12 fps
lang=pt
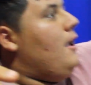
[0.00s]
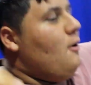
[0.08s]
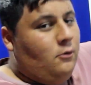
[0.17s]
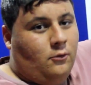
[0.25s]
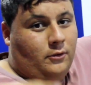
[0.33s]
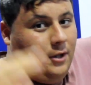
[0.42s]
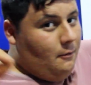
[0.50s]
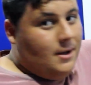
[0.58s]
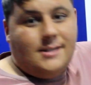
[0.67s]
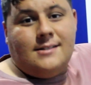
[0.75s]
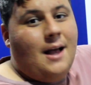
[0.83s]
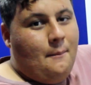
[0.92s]
eu não tenho o
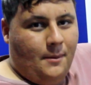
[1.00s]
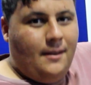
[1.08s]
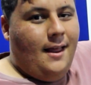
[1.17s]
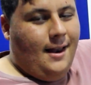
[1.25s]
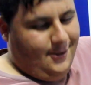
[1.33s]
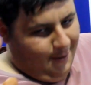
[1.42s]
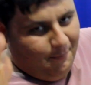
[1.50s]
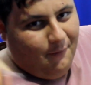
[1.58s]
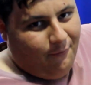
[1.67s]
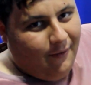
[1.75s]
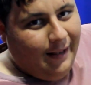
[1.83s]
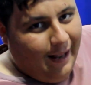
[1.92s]
WhatsApp dele, só
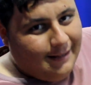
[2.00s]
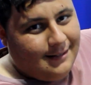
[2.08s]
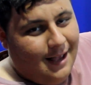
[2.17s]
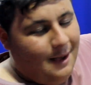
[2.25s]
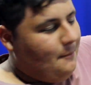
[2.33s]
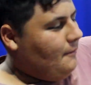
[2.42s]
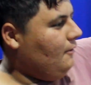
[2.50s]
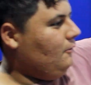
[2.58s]
pra falar, sabe?